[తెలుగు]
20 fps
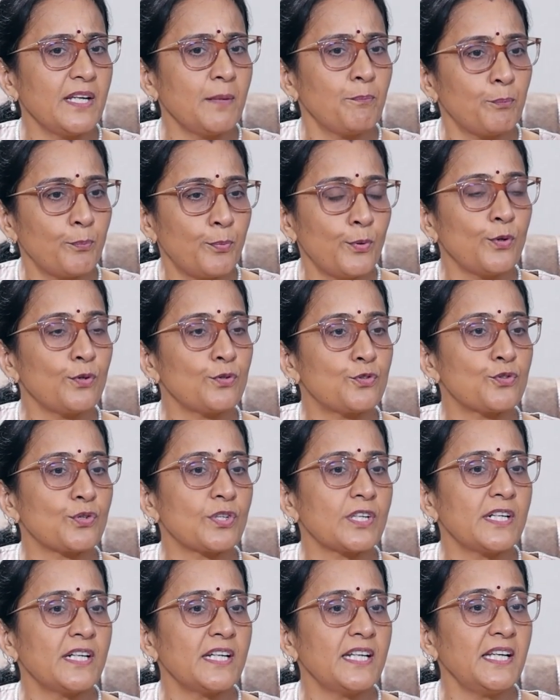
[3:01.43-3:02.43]
ఎప్పుడూ
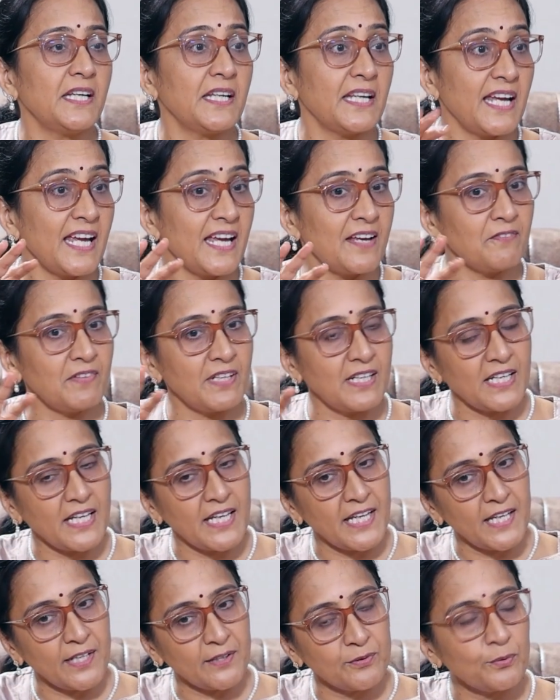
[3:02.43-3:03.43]
చూడండి ఏమి
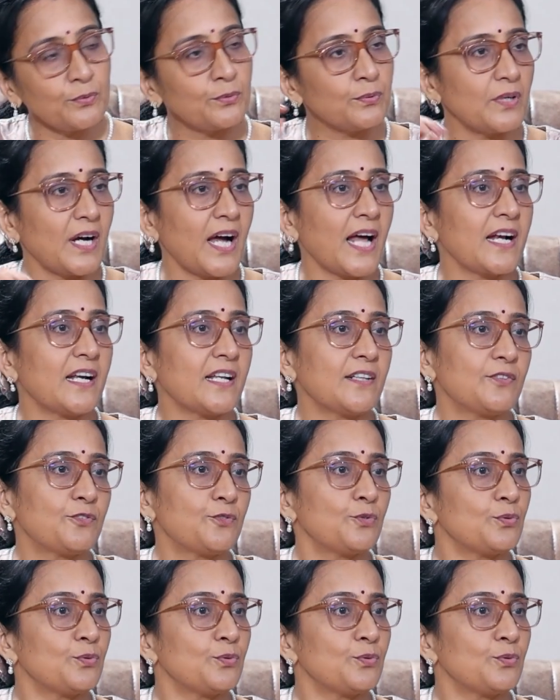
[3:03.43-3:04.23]
లేదు అన్నది